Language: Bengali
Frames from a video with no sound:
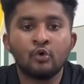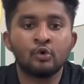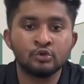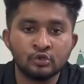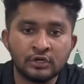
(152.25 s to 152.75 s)

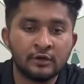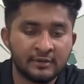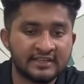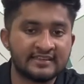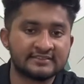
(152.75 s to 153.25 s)
অন্য কেউ
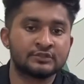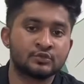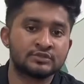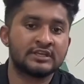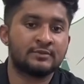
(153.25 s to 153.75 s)
আমাকে সাজেস্ট
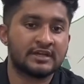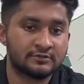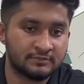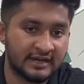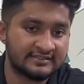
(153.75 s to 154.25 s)
করছে এই
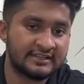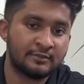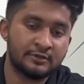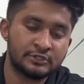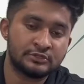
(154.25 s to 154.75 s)
ভার্সিটি বা
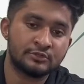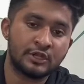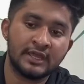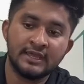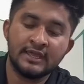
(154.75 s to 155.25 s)
এই
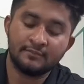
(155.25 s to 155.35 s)
বিশ্ববিদ্যালয়